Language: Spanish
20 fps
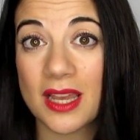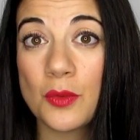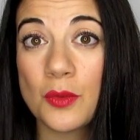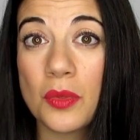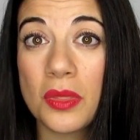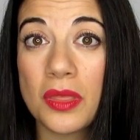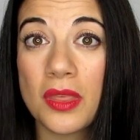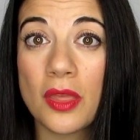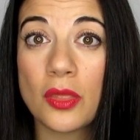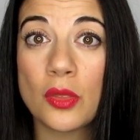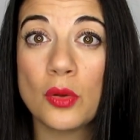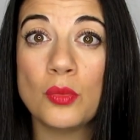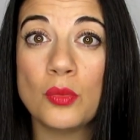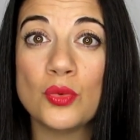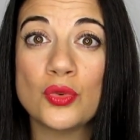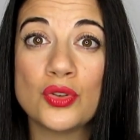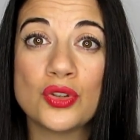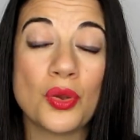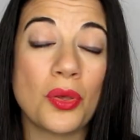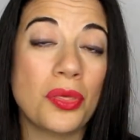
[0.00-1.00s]
anunciando
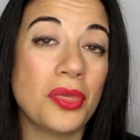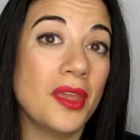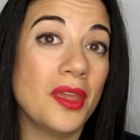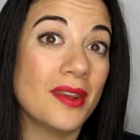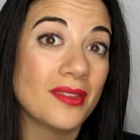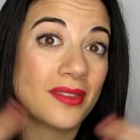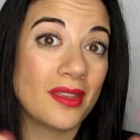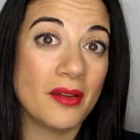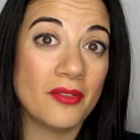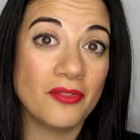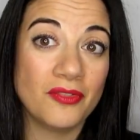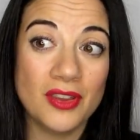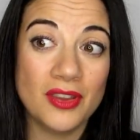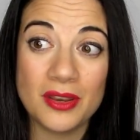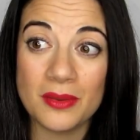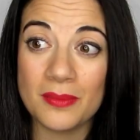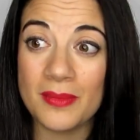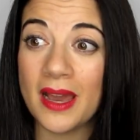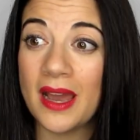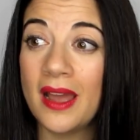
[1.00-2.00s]
mucho cierta
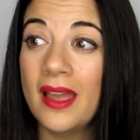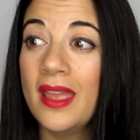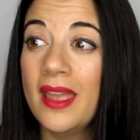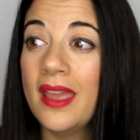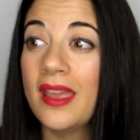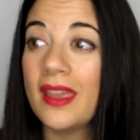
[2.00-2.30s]
firma